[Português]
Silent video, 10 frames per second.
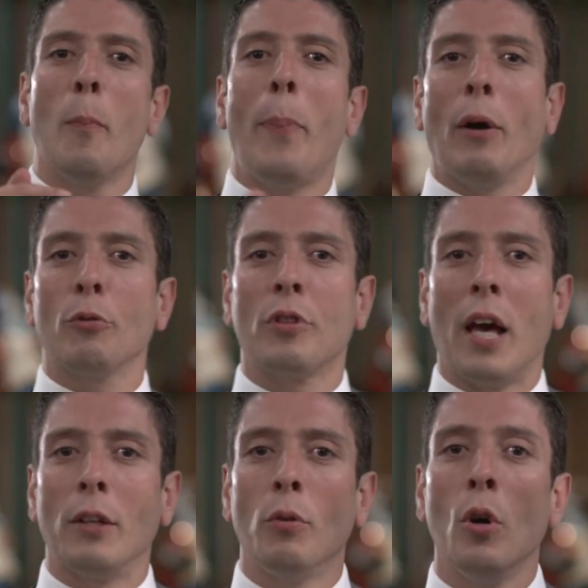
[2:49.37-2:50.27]

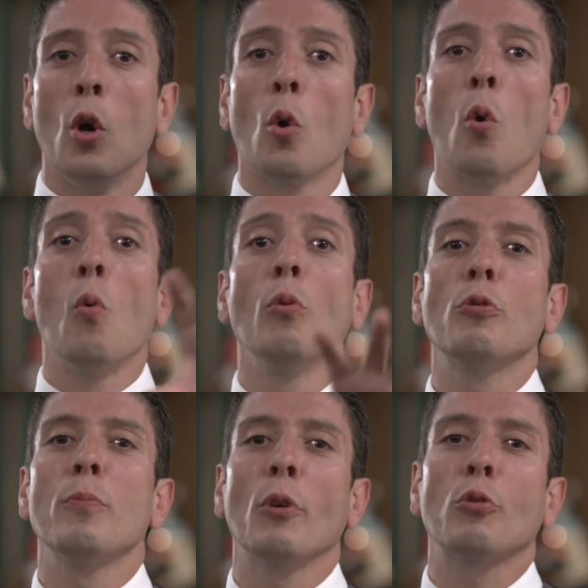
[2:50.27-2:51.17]
pausado, com um
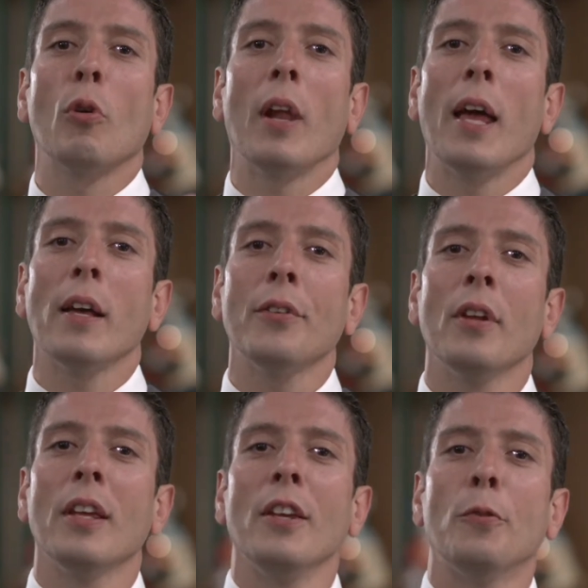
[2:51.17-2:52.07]
dos meus colegas
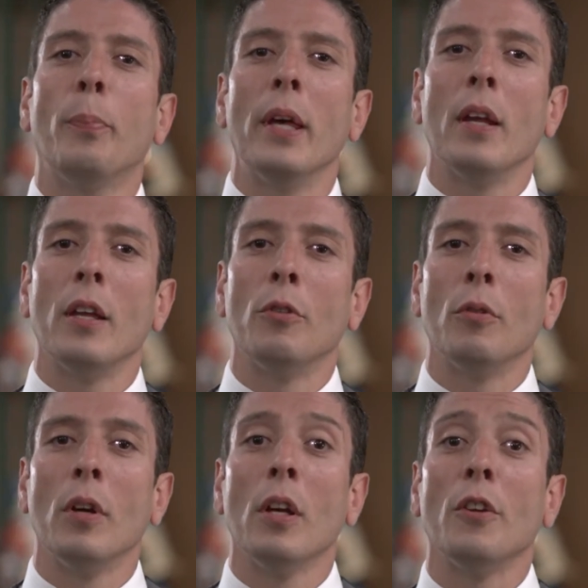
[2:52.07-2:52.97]

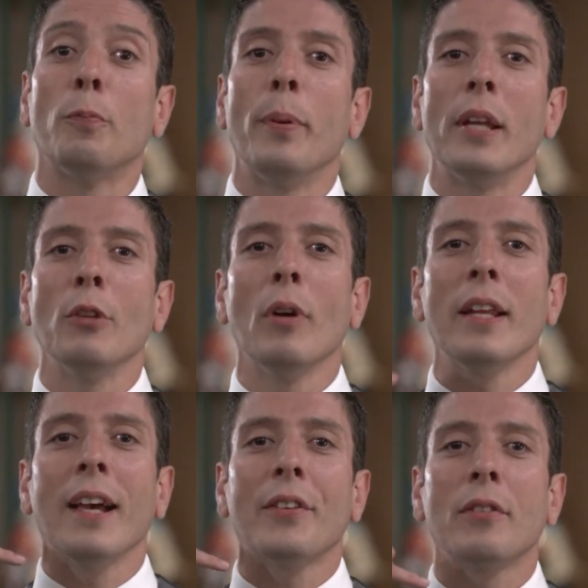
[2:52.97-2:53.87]
esperando, esperando a
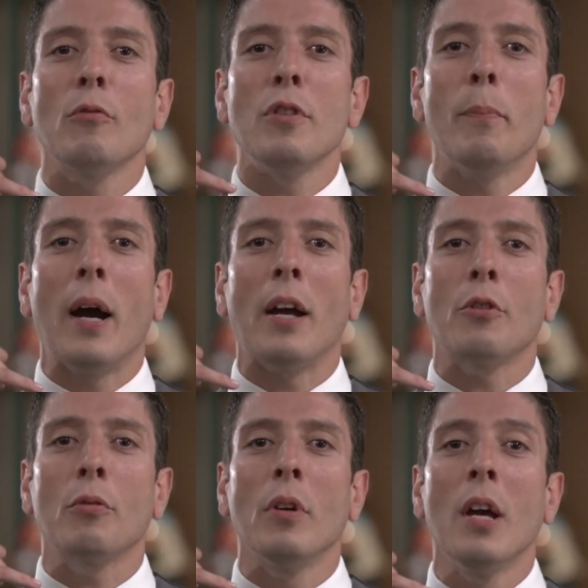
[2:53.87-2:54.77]
ligação de
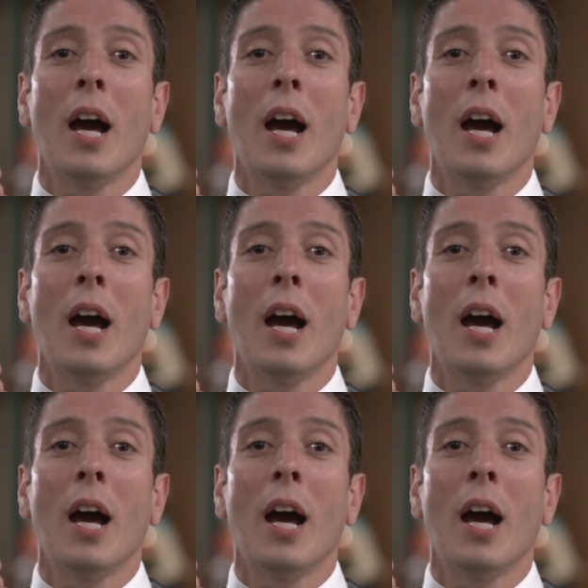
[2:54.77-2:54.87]
baixo,